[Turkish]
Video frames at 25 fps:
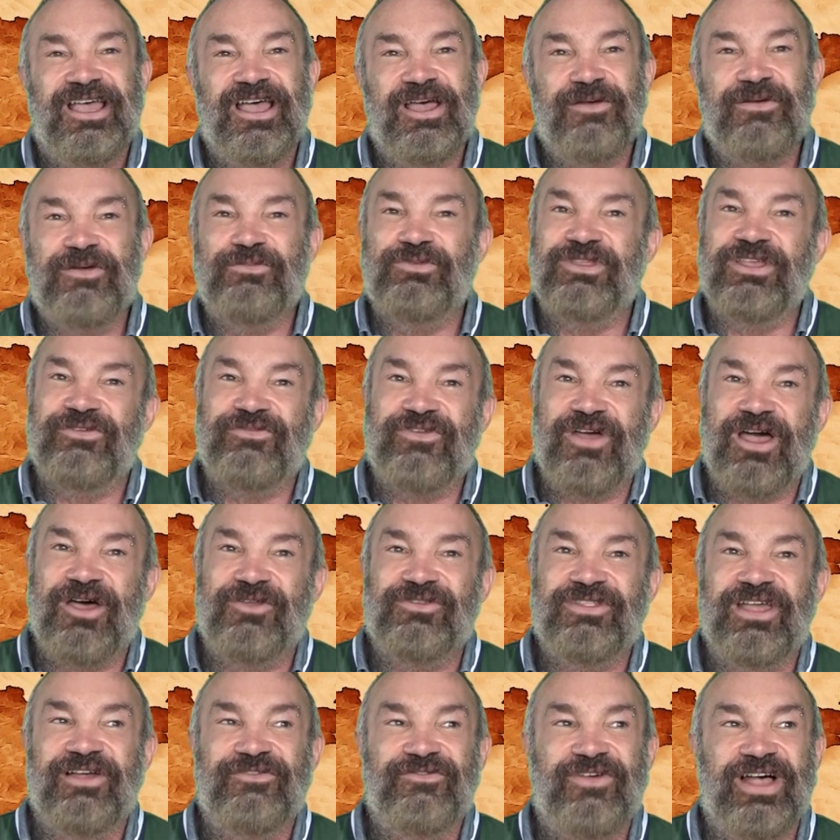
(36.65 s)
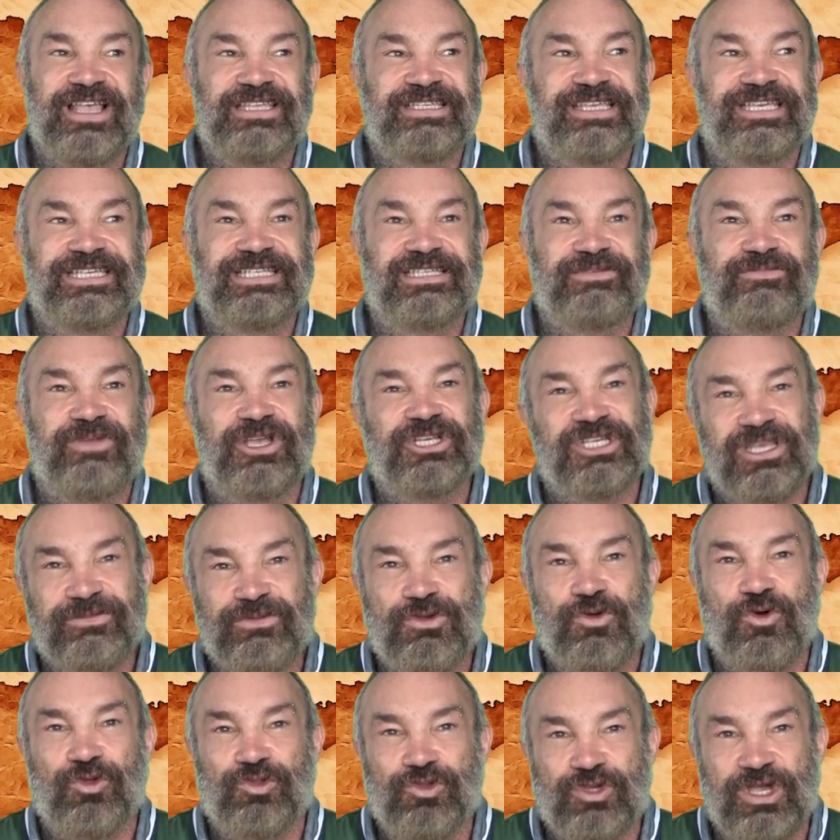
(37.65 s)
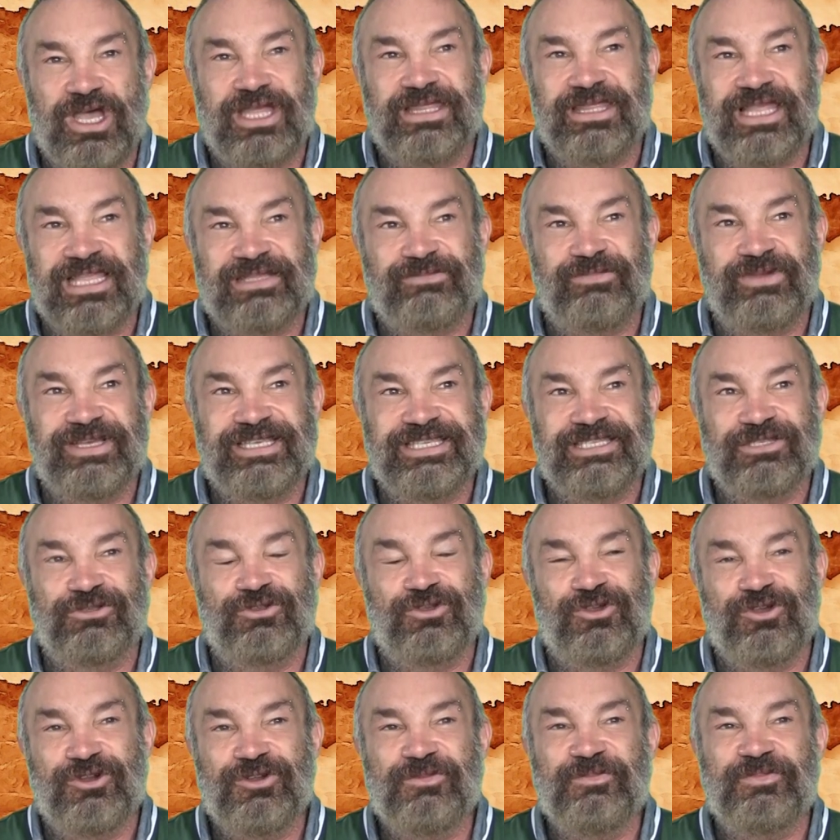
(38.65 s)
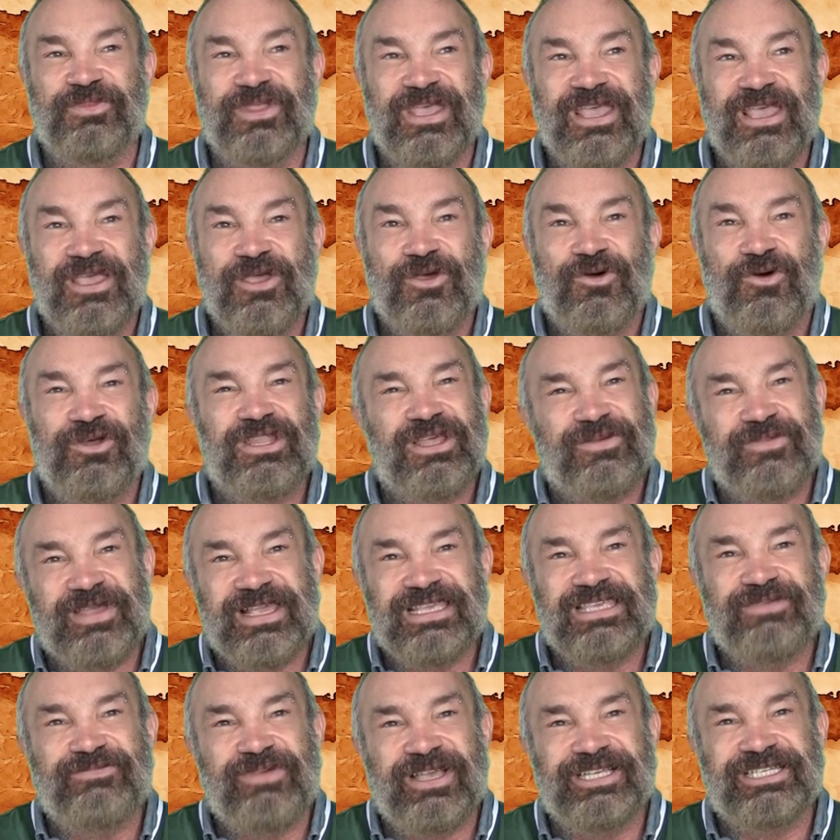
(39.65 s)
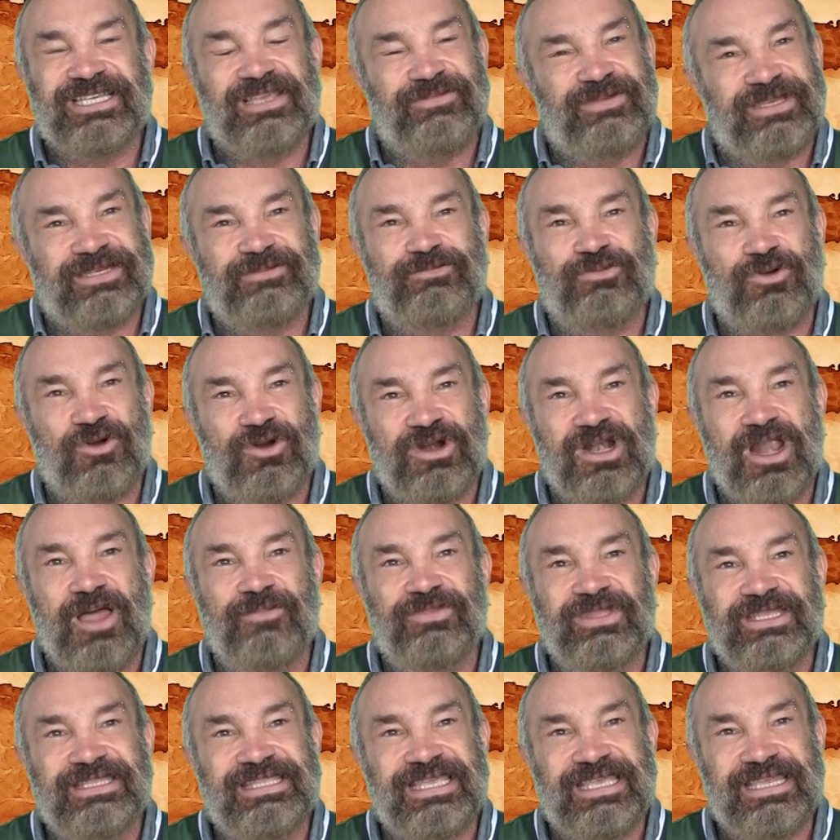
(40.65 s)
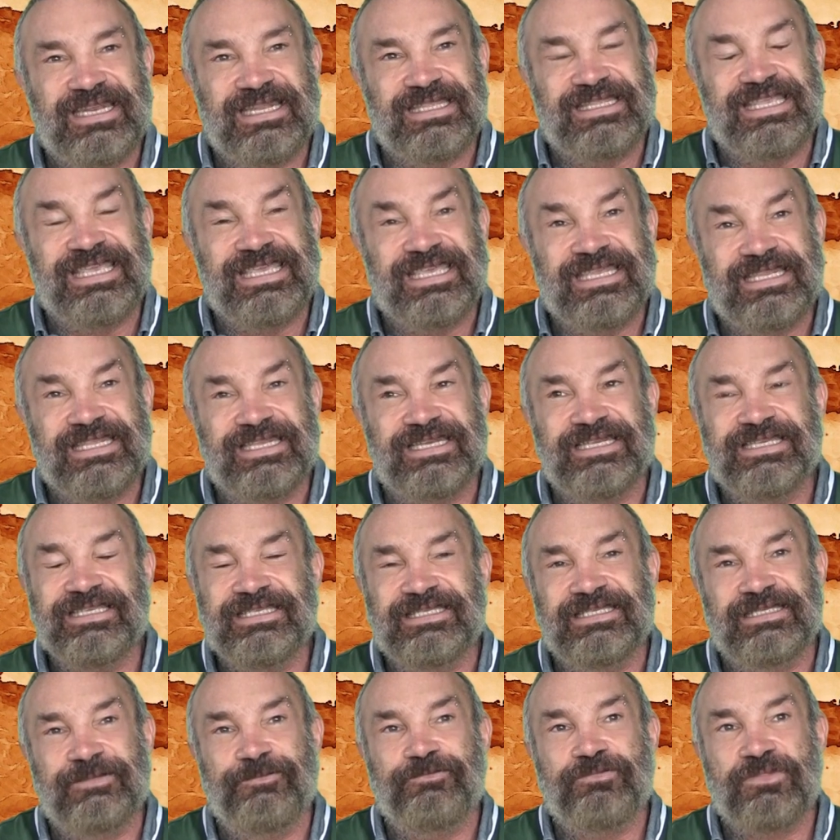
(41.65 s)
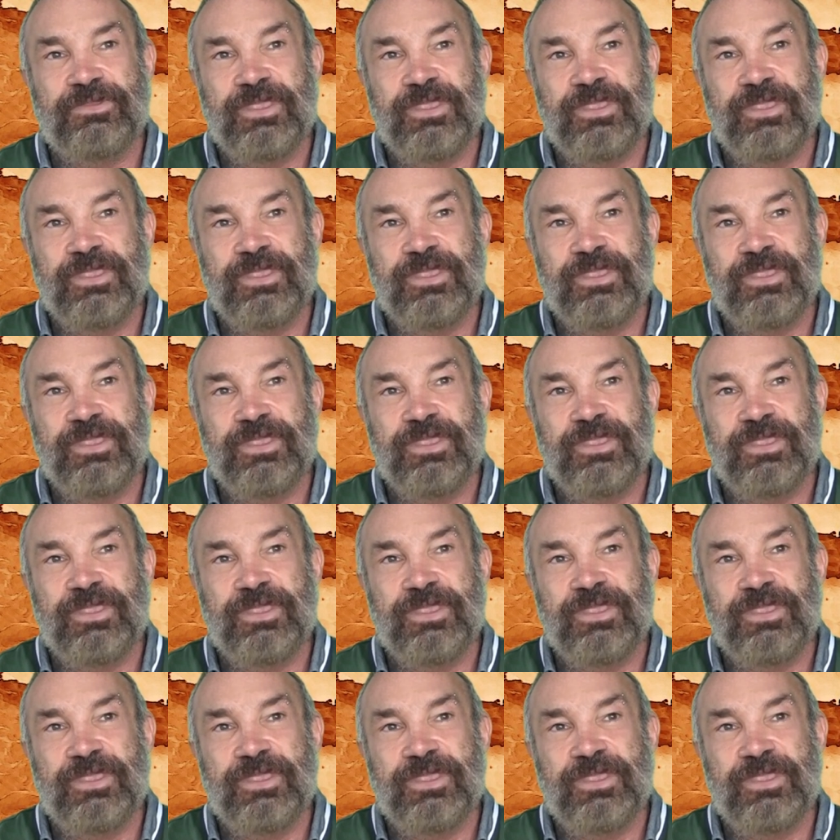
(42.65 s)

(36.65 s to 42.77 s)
Ama bu defa ondan vazgeçtim. Başka bir konuyu anlatmak istiyorum. Ona belki başka bir programda de değiniriz.